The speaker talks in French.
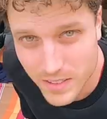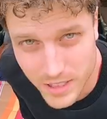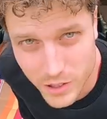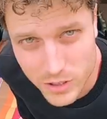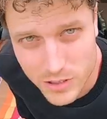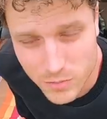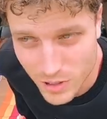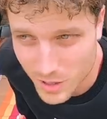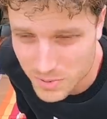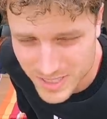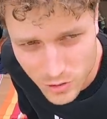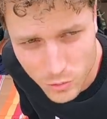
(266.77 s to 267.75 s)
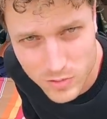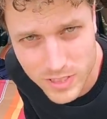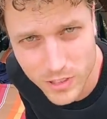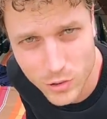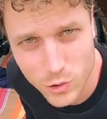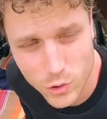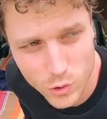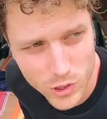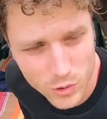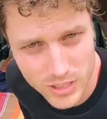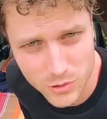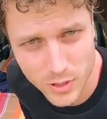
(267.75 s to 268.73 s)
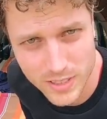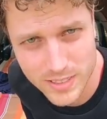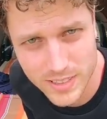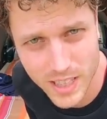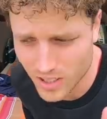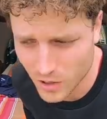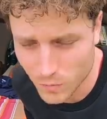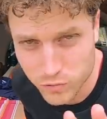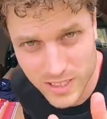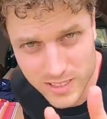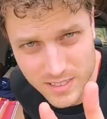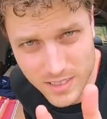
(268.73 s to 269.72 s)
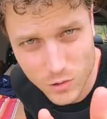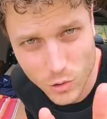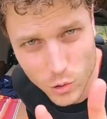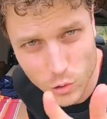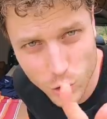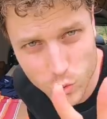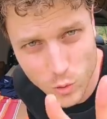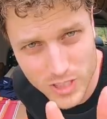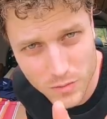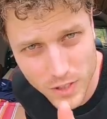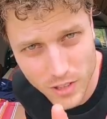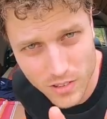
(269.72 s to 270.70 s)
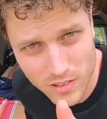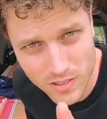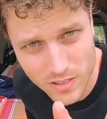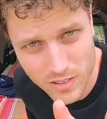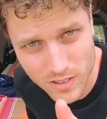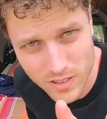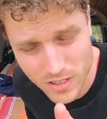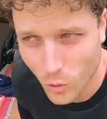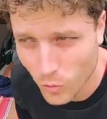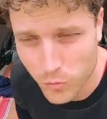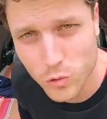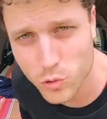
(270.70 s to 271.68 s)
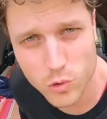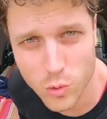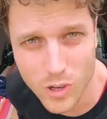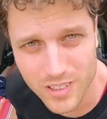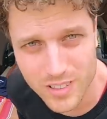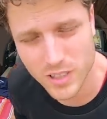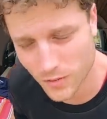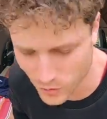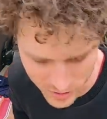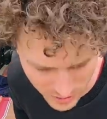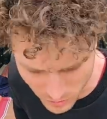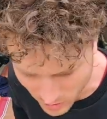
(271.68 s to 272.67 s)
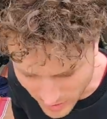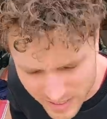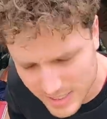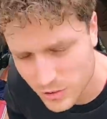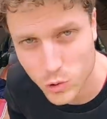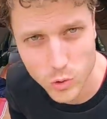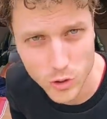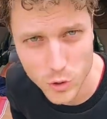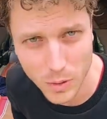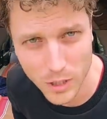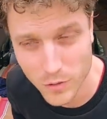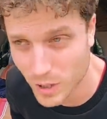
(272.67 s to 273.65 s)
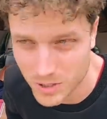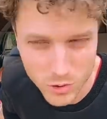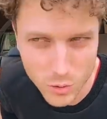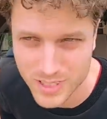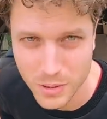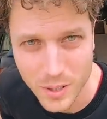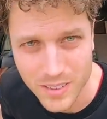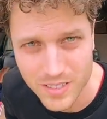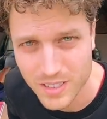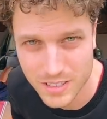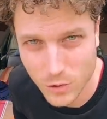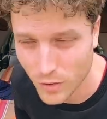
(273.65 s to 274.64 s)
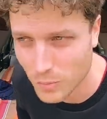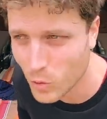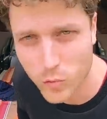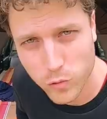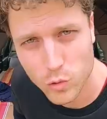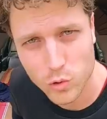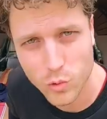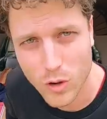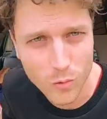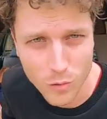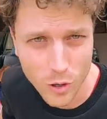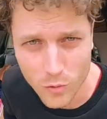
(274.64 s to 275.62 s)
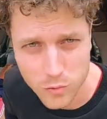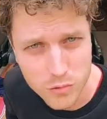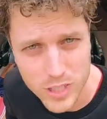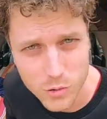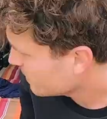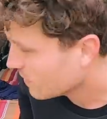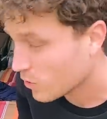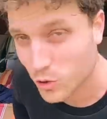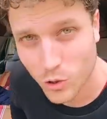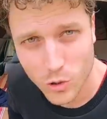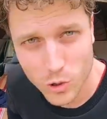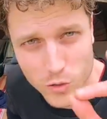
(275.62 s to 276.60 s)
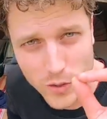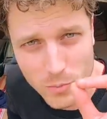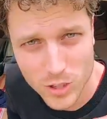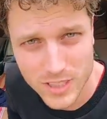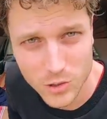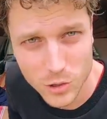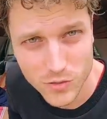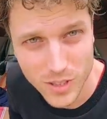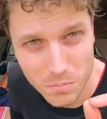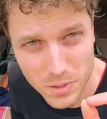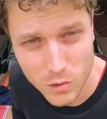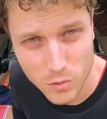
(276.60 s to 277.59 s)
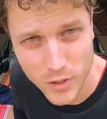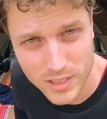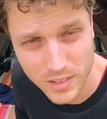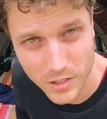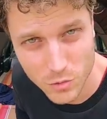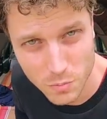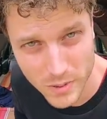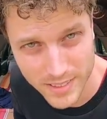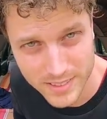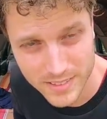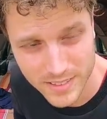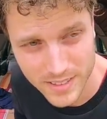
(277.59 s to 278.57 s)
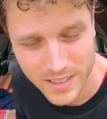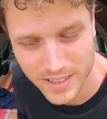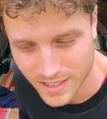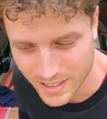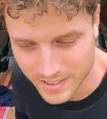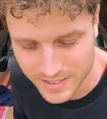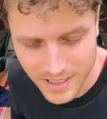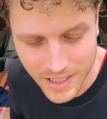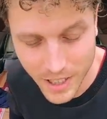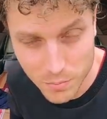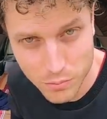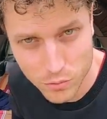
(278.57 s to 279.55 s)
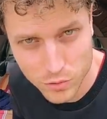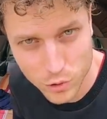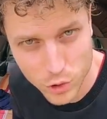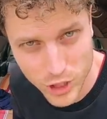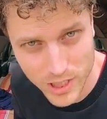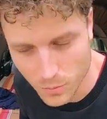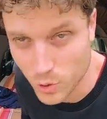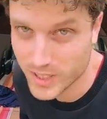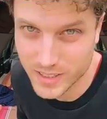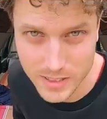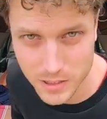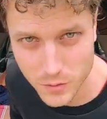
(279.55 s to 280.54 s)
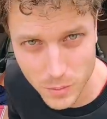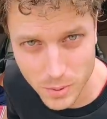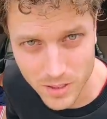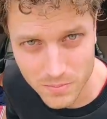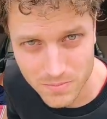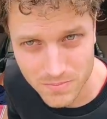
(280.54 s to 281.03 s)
D'ailleurs, si vous voulez un petit conseil que je donnais aussi sur Instagram, quand vous hésitez entre deux choix différents, au fond de toi, il y a forcément un des deux choix que tu préfères, mais tu le sais pas. C'est vraiment au fond de toi, on quoi. Le truc que je fais moi, c'est que je fais un pile ou face avec une pièce, et si la réponse que j'ai me satisfait pas,